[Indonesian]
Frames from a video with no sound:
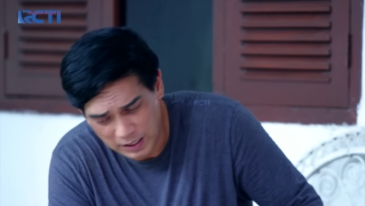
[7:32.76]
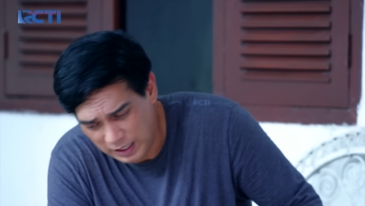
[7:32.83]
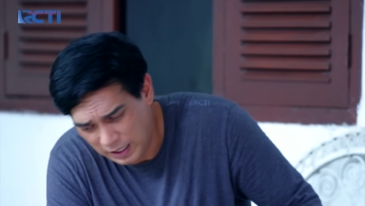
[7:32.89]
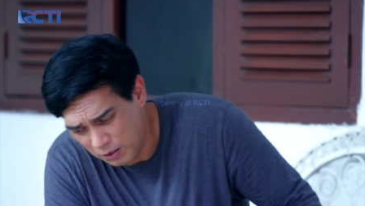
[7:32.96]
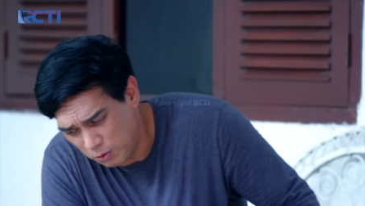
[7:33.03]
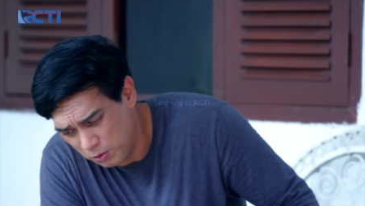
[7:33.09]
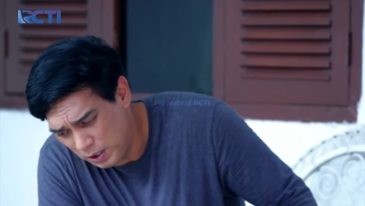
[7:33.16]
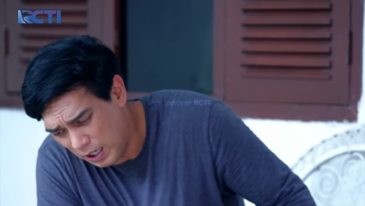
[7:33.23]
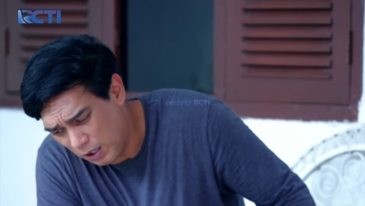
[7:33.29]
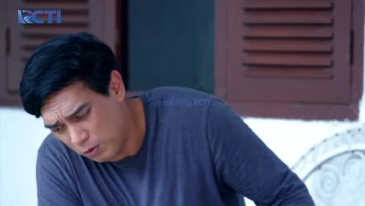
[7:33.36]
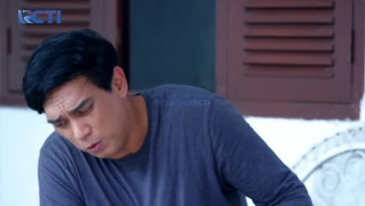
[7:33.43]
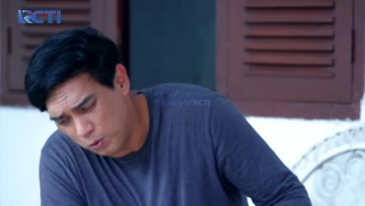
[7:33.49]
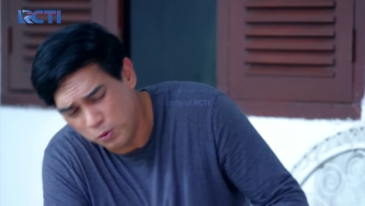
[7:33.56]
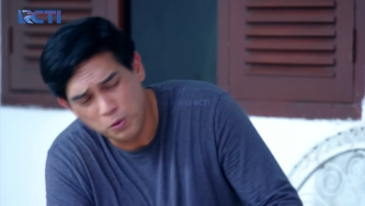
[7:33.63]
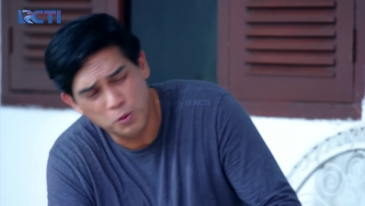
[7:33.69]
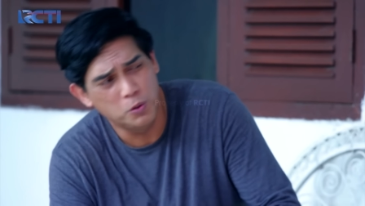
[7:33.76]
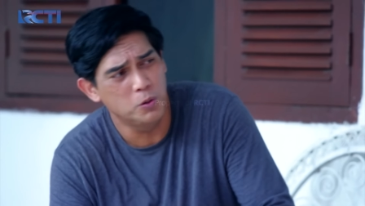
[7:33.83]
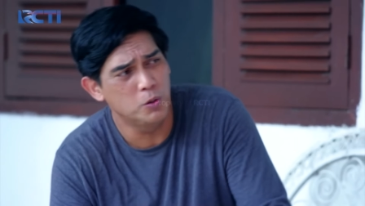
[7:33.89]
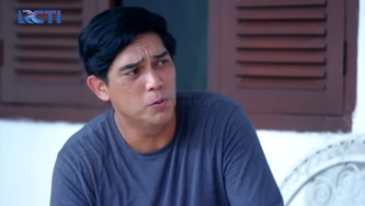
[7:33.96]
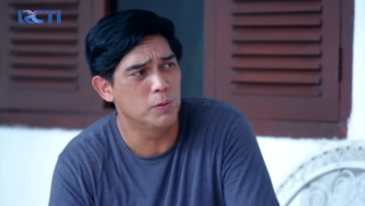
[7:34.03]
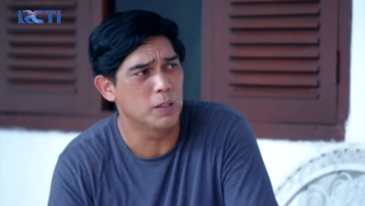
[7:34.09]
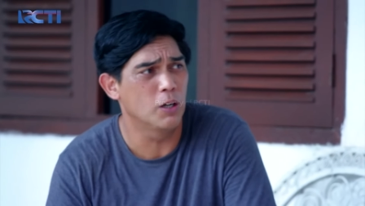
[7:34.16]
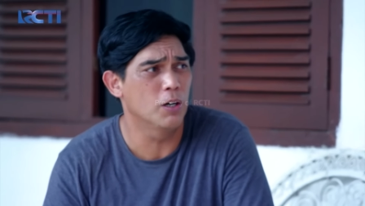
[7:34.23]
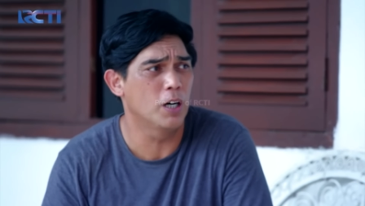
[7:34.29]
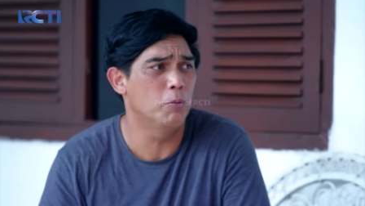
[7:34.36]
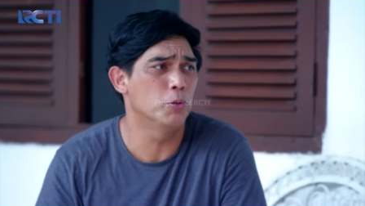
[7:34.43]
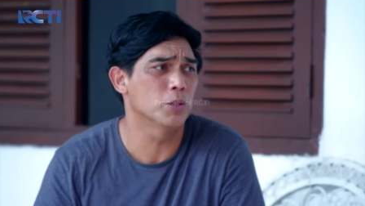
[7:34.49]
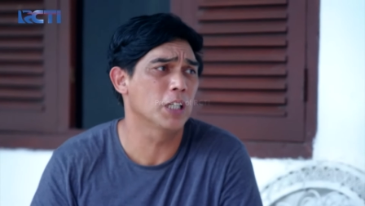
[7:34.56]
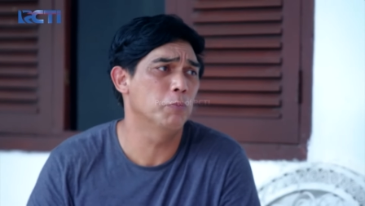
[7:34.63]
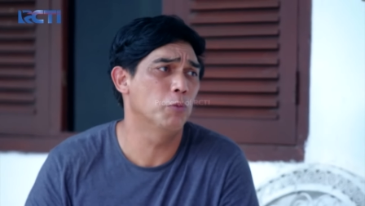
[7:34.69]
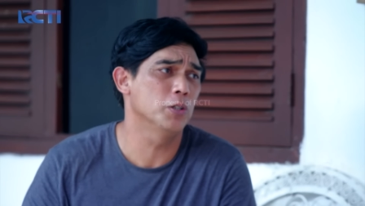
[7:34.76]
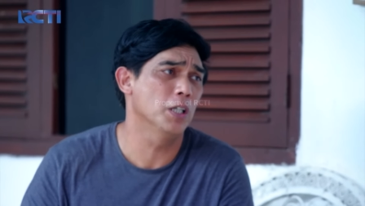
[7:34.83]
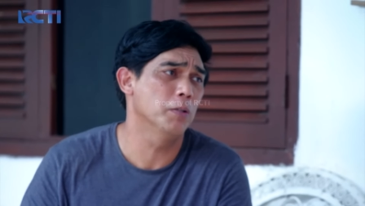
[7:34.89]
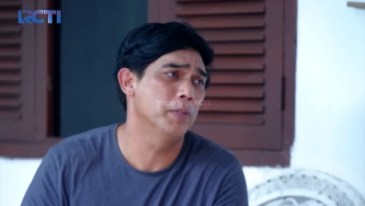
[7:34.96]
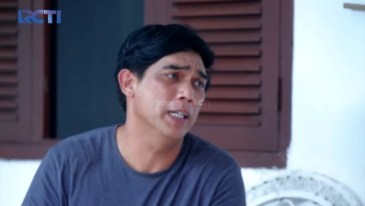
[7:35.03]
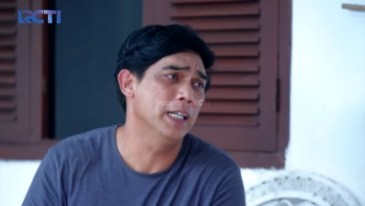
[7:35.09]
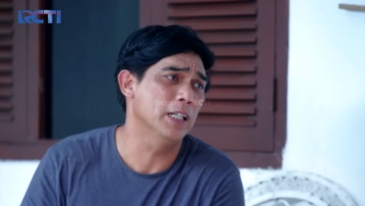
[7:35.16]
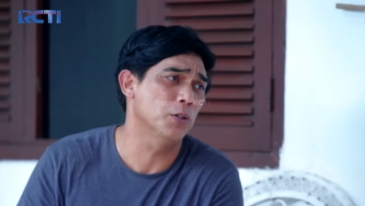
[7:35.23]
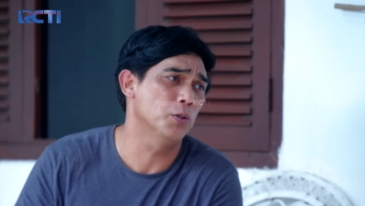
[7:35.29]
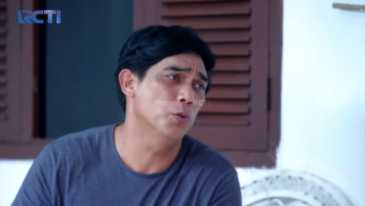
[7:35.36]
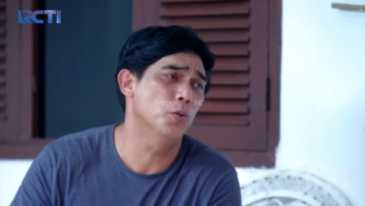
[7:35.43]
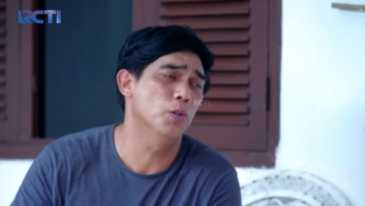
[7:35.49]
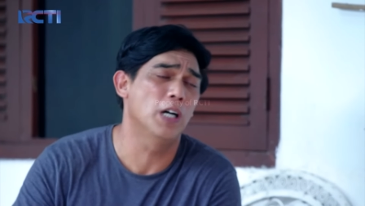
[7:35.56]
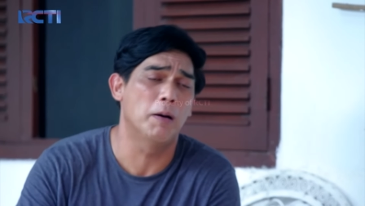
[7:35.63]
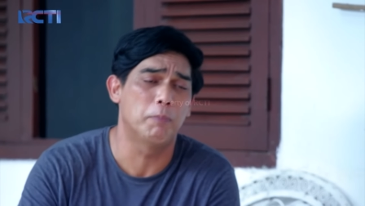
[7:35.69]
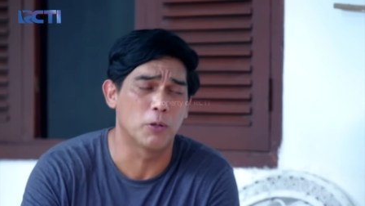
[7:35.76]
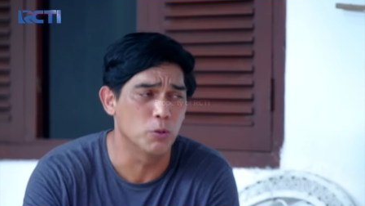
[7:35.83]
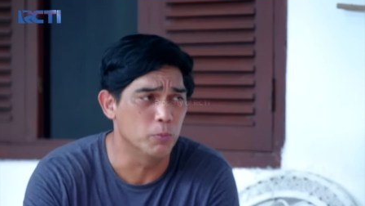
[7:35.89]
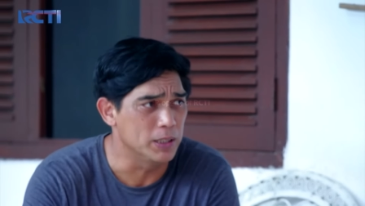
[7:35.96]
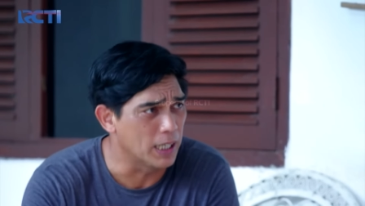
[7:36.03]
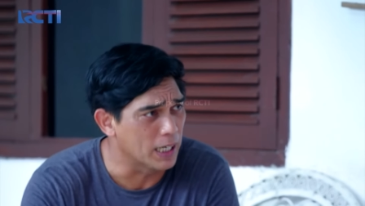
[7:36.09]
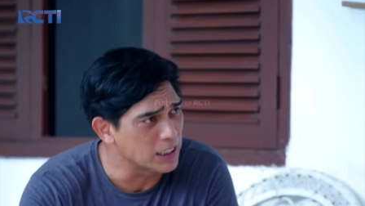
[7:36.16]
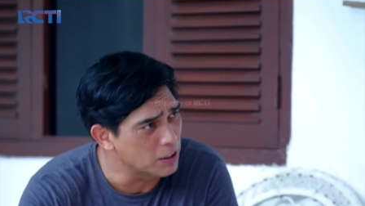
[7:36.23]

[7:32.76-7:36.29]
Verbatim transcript: Ya udah kum kalau kamu temonya begitu nggak perlu bicara